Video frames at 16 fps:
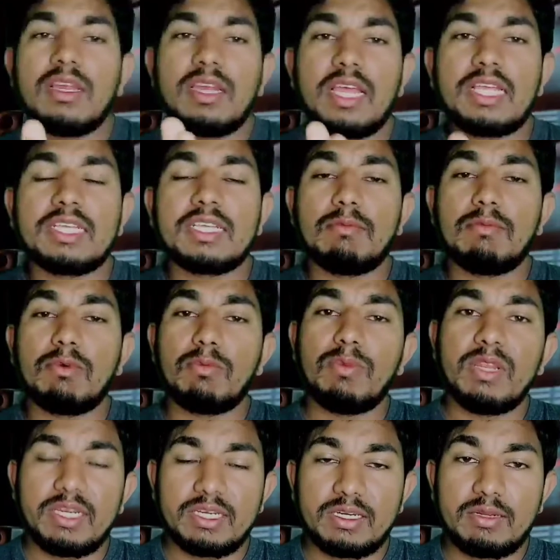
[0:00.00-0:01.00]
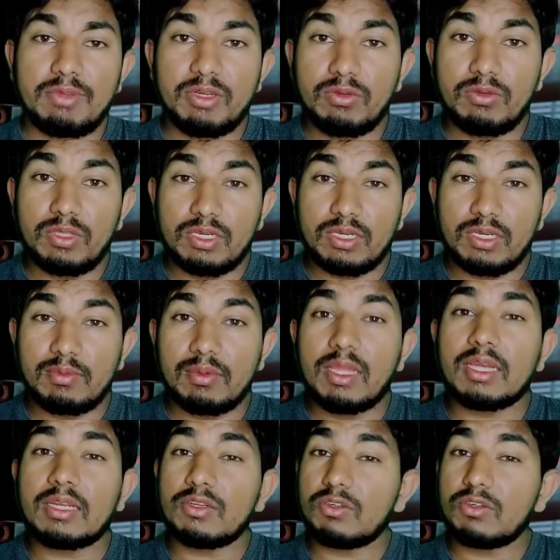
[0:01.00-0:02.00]
নায়িকা বুবলির একটা ভিডিও দেখলাম
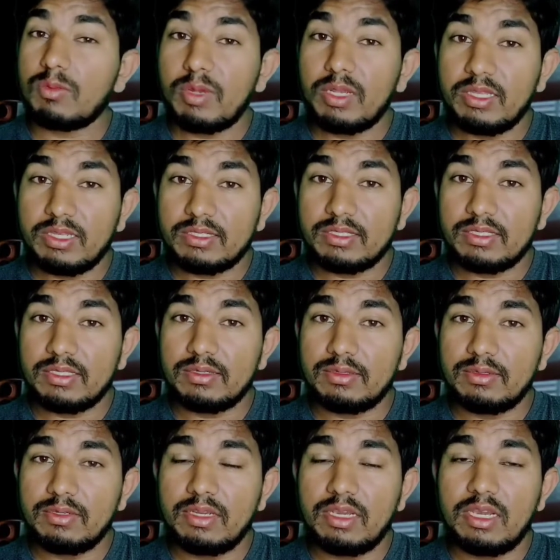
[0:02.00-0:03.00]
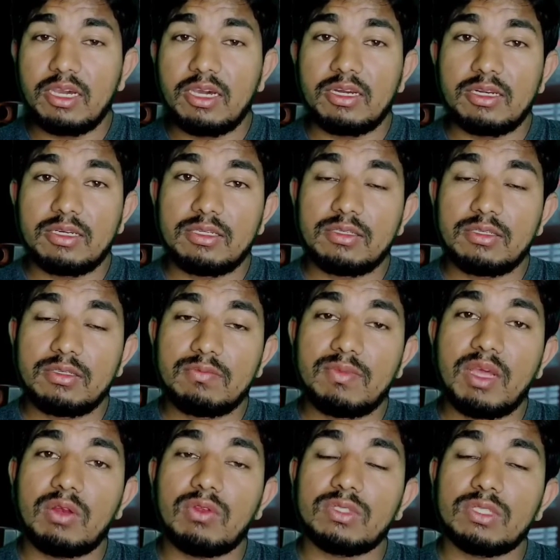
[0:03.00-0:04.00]
কালকে সবাই দেখছেন আর
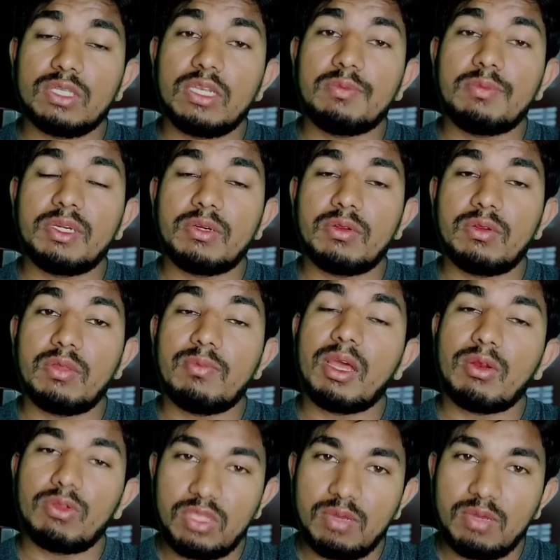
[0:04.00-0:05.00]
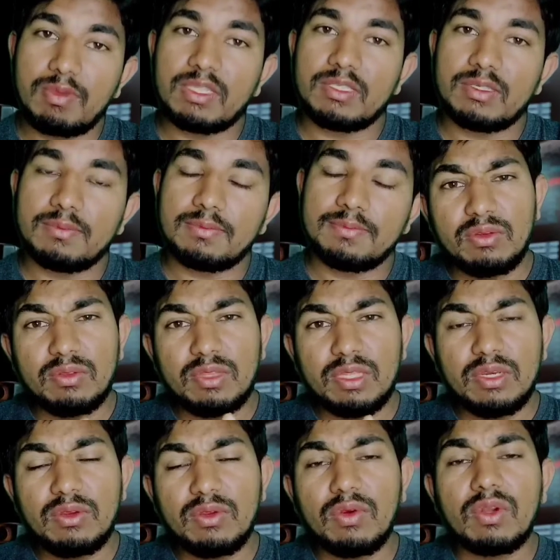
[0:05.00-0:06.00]
ভালো সেলিব্রিটি হলে ভালো দাম আছে
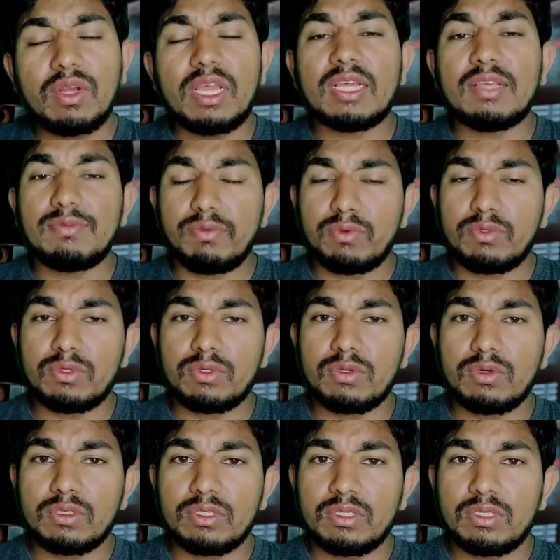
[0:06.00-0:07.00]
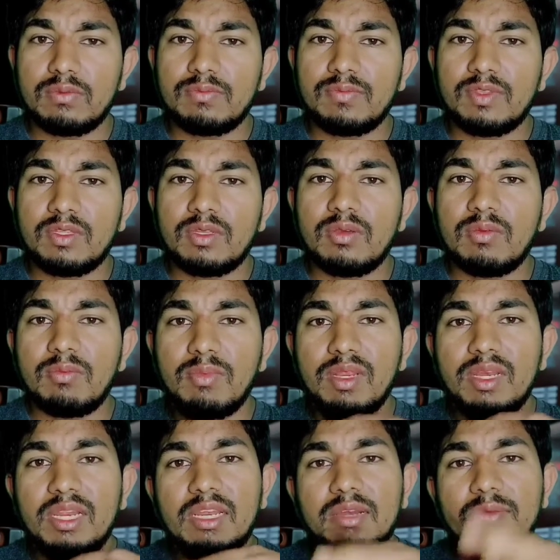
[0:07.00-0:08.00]
তিন ঘন্টা আগে পোস্ট করছে
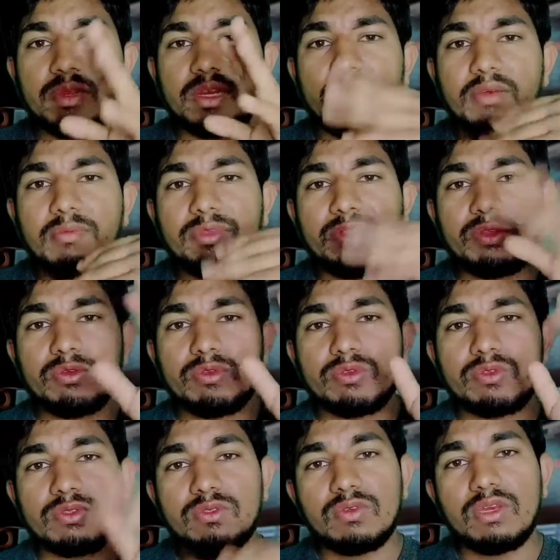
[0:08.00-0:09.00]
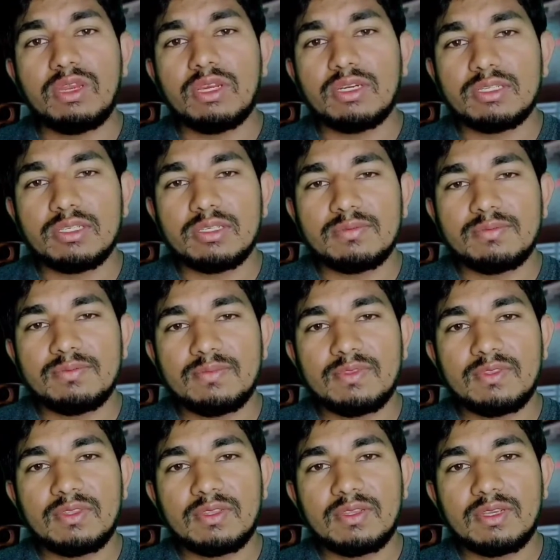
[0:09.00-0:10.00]
মিলিয়ন মিলিয়ন ভিউজ চলে আসছে
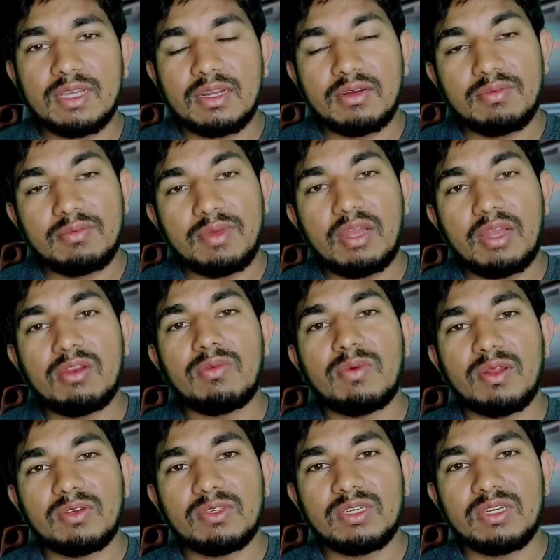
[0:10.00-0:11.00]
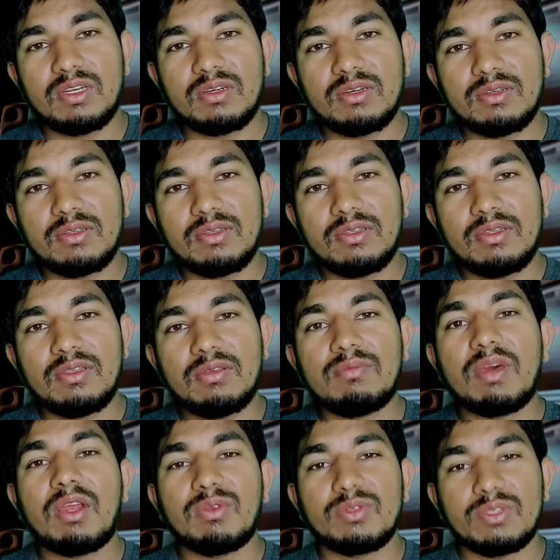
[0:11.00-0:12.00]
কারণ ভালো মানুষের
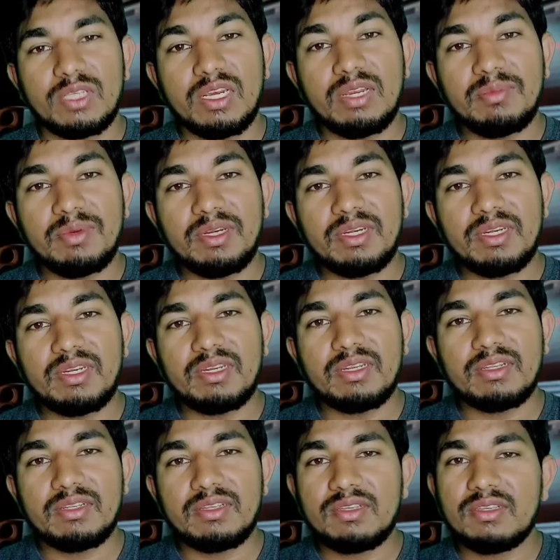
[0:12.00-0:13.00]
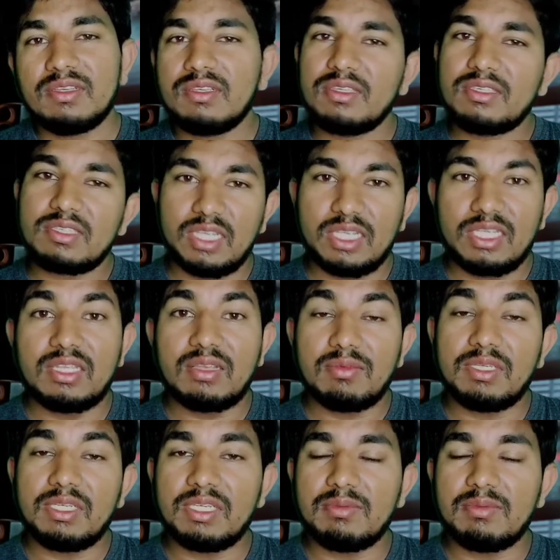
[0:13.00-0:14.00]
ভালো সেলিব্রিটির চাহিদা
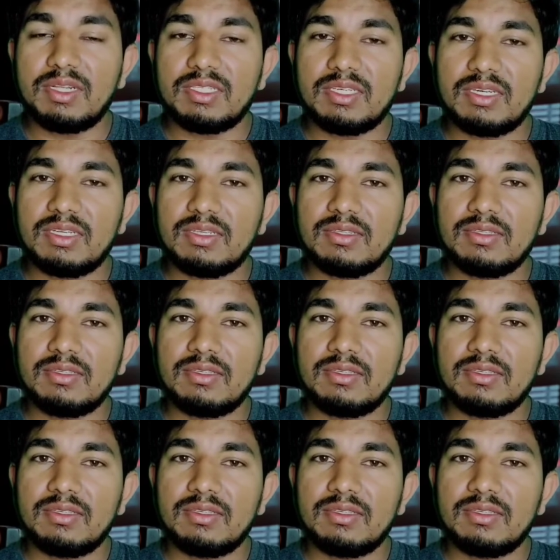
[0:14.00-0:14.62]
বেশি বাজারে